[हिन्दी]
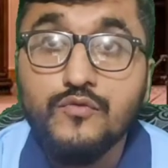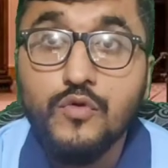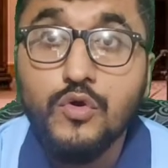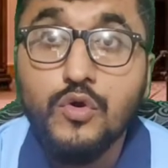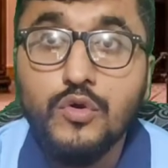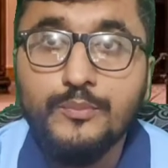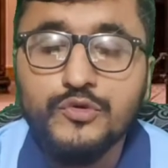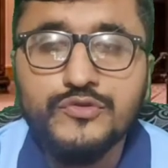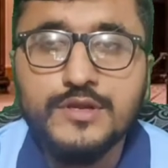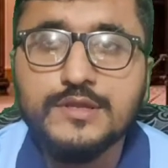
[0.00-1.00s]
वो
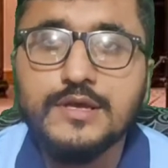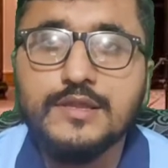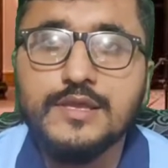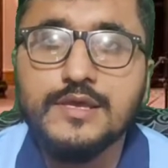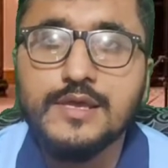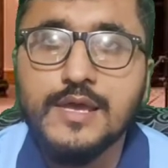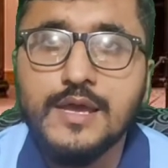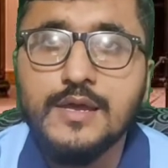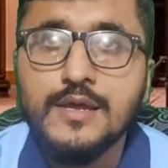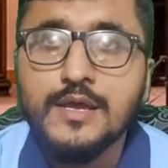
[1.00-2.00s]
मुस्रद कर दिए गए
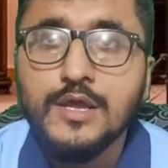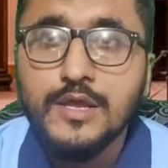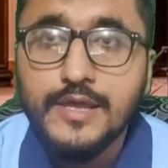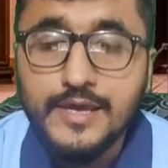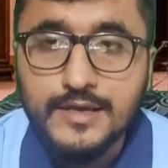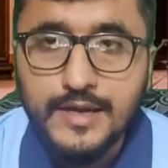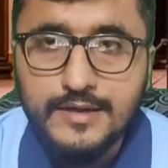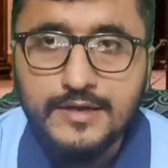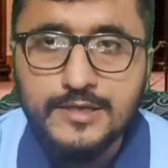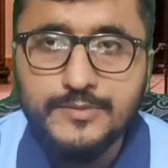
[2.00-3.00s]
हैं एक
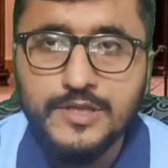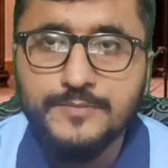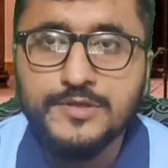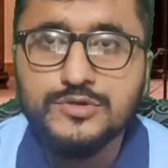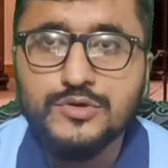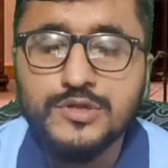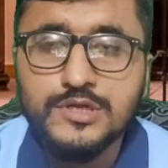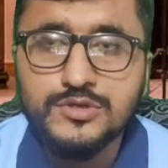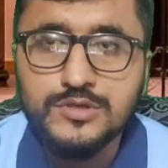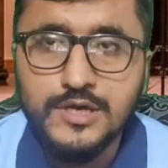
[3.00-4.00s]
लेटर के बिना पर
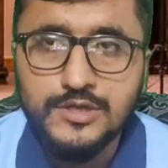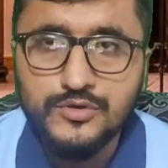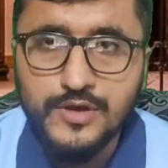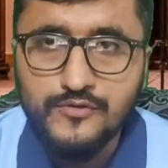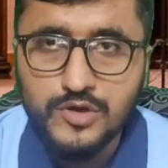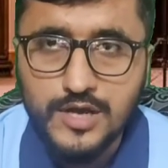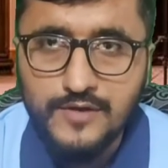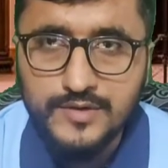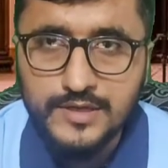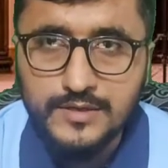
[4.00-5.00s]
चौधरी शुजात जो हैं वो
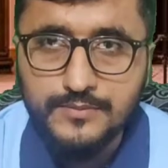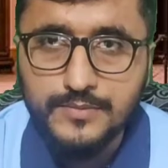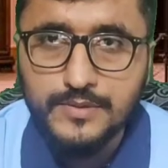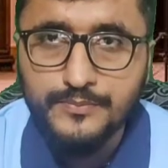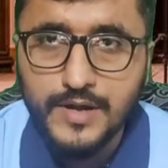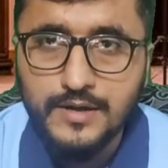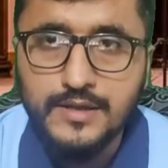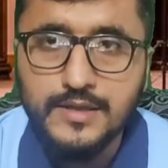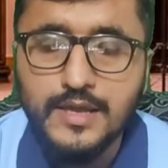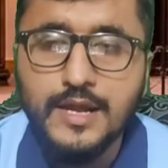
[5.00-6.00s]
काफ लीग की
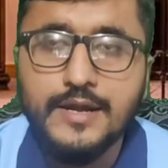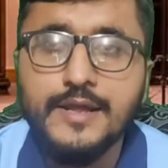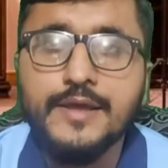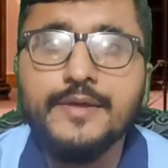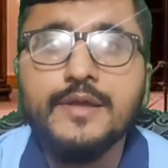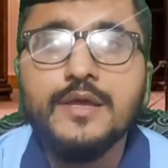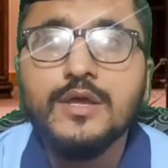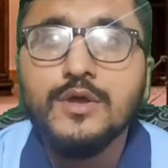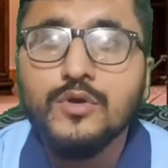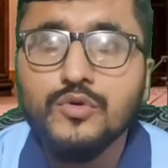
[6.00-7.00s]
पार्टी के हेड हैं
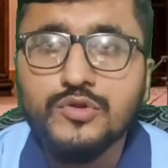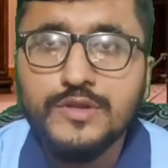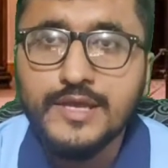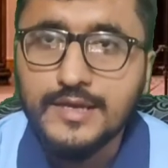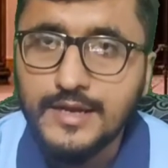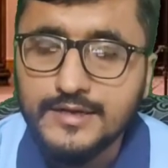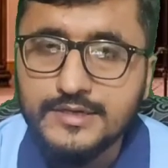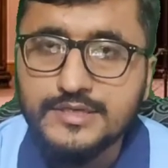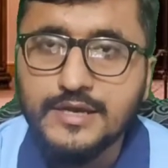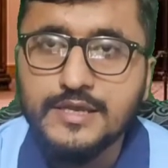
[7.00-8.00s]
उन्होंने एक
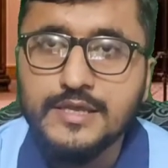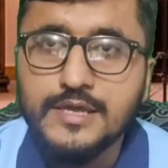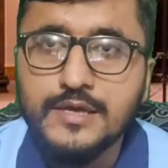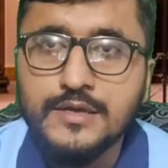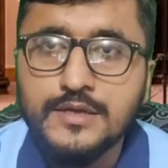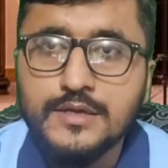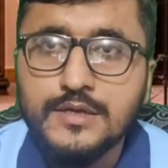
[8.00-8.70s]
लेटर जारी किया